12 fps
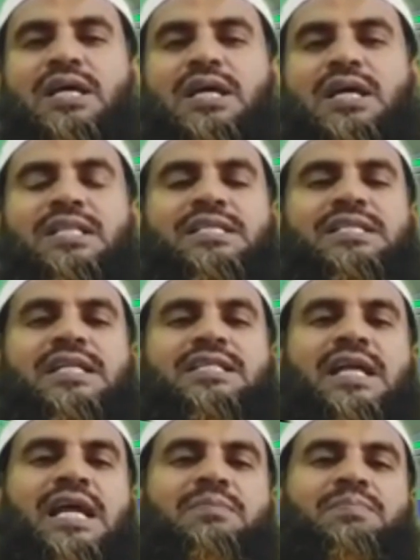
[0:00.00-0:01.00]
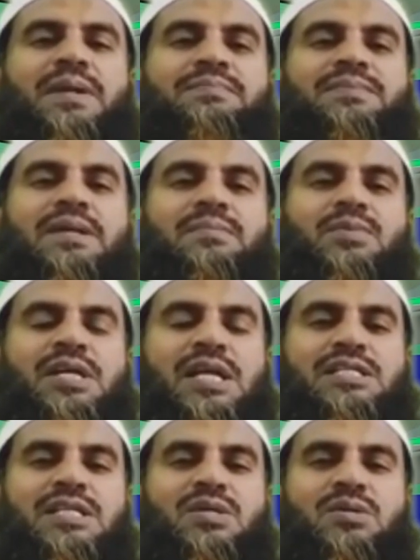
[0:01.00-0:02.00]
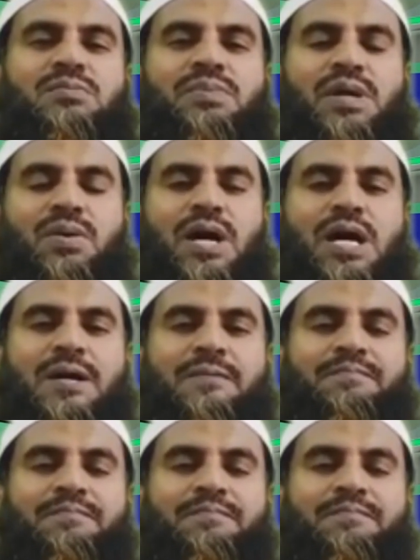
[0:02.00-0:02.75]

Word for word: খাদিজা তালাক প্রাপ্তা মহিলা ছিল বেওয়া